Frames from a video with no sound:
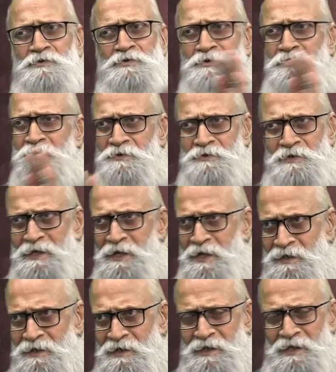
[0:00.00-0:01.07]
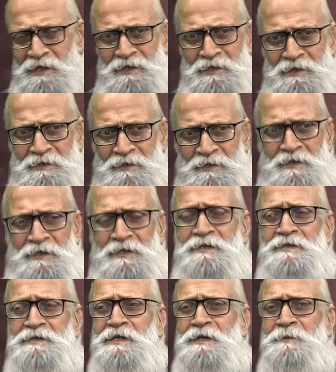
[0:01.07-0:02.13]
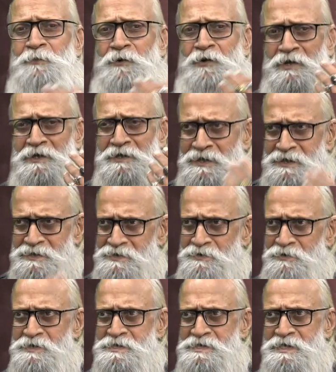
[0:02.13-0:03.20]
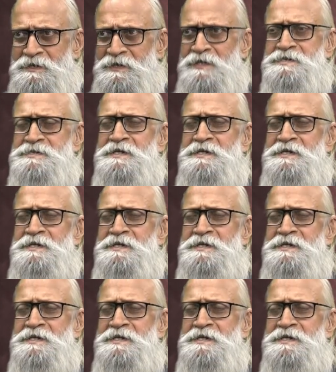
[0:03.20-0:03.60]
ఒక గురువు అని కూడా నేను అంటల్లా ఈ పాలిటిక్స్ గురించి